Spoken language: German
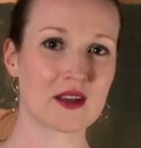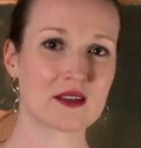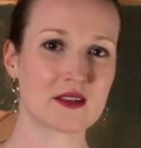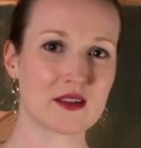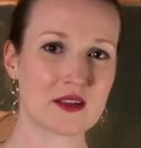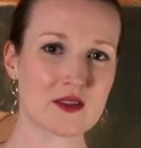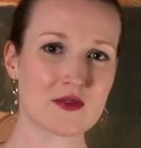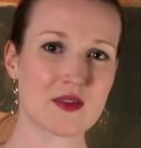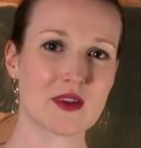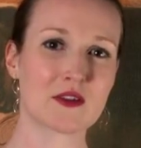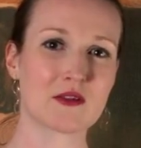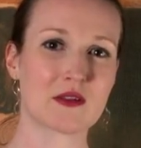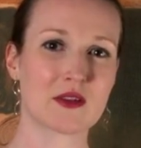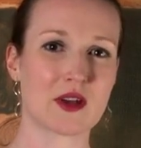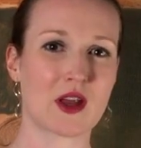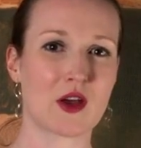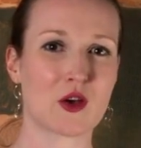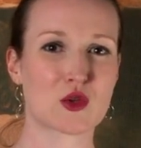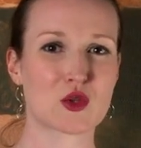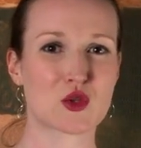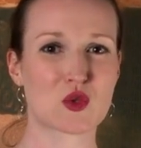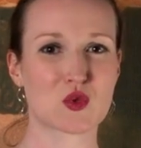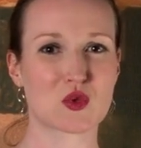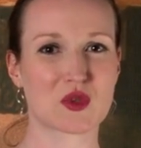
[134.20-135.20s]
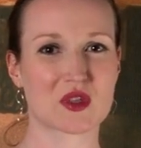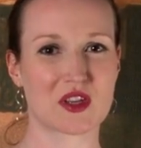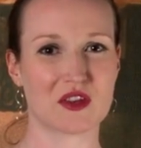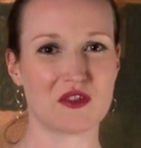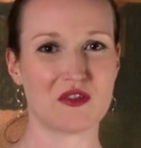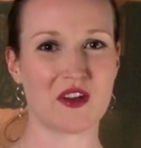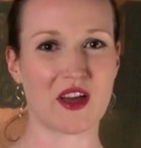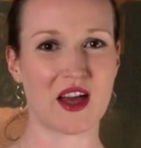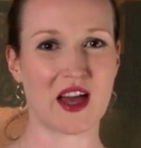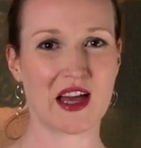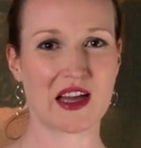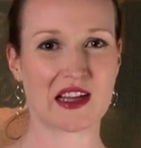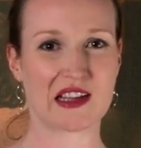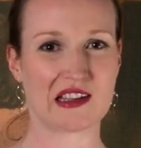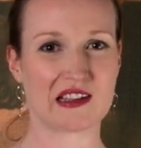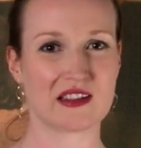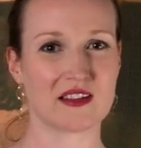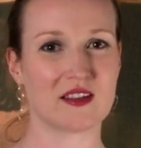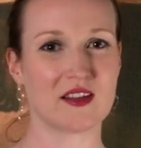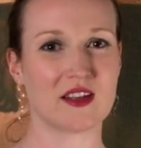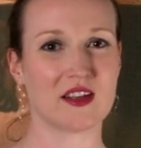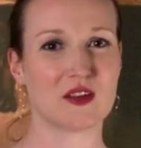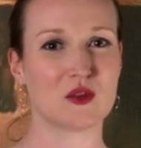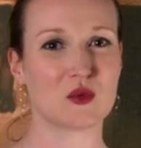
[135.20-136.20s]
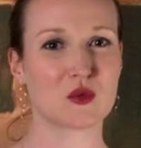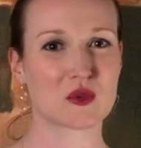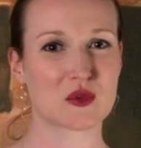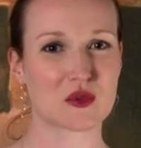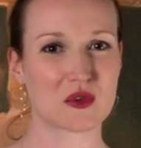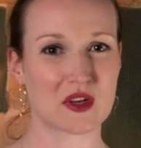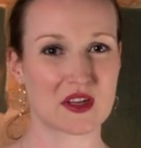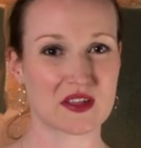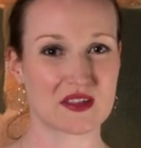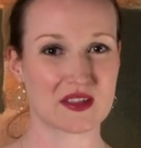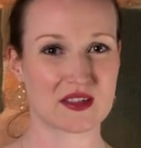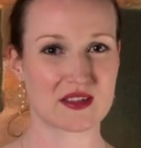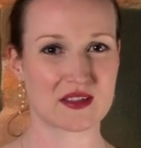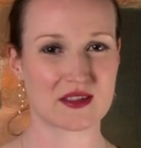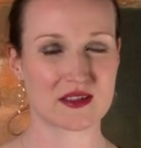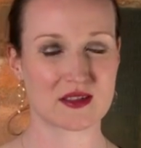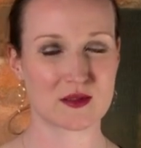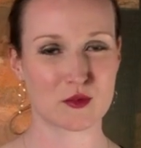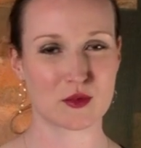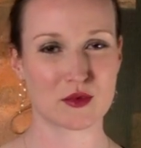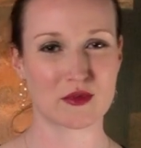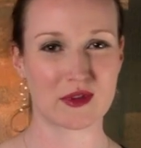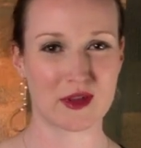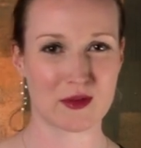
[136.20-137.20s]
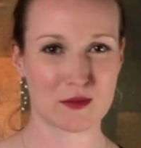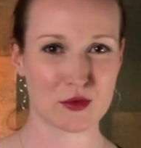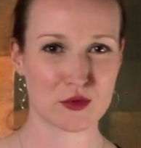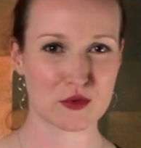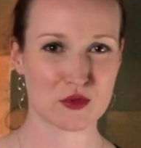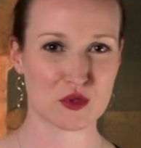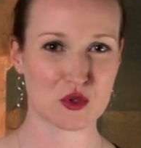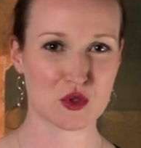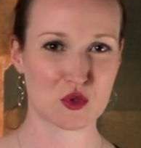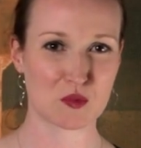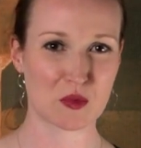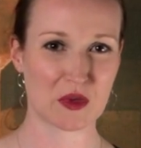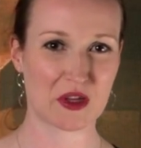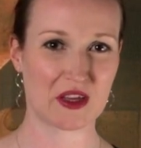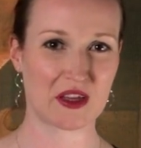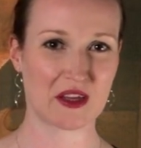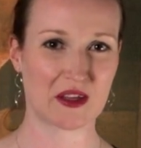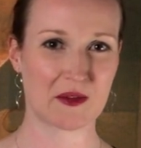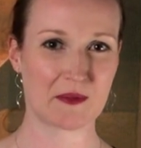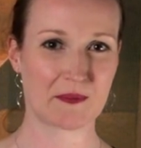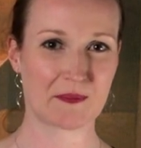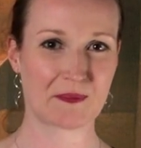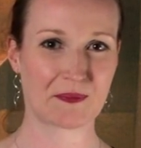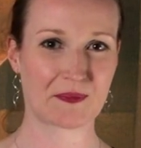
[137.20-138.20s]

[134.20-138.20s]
Dies war nur ein Auszug der Fragen, die unzulässig sind im Bewerbungsgespräch.